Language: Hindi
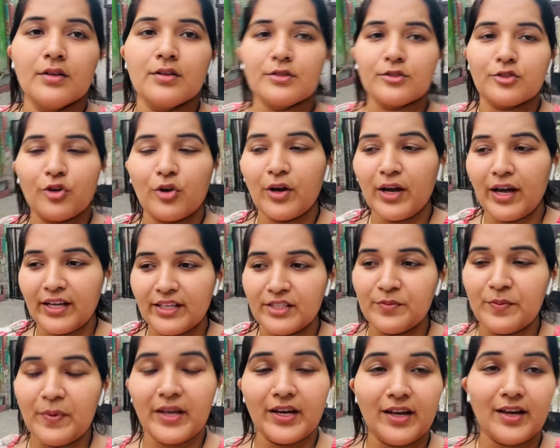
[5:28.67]
सो गाइज
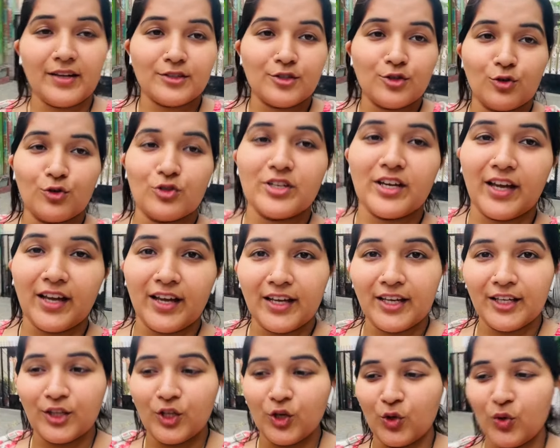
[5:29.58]
मैंने आज सोचा है
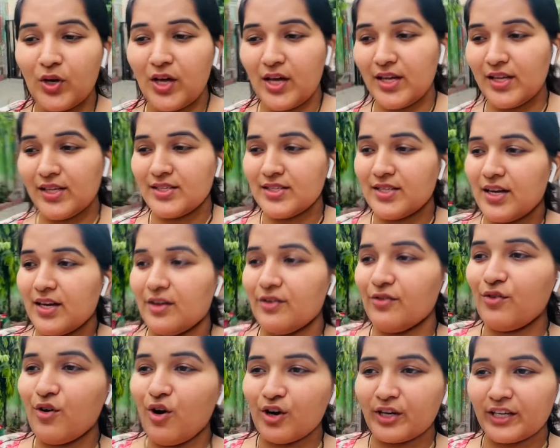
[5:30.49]
कि थोड़ा सा
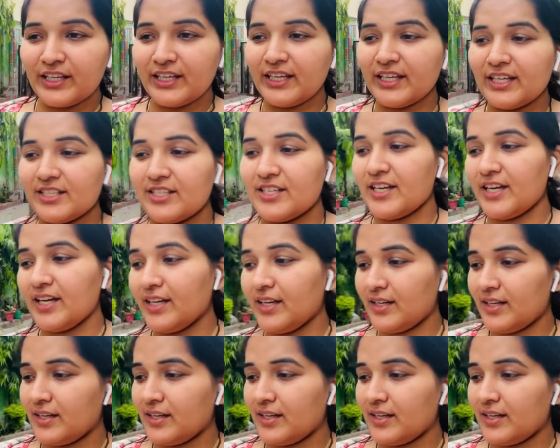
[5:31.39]
वॉक किया जाए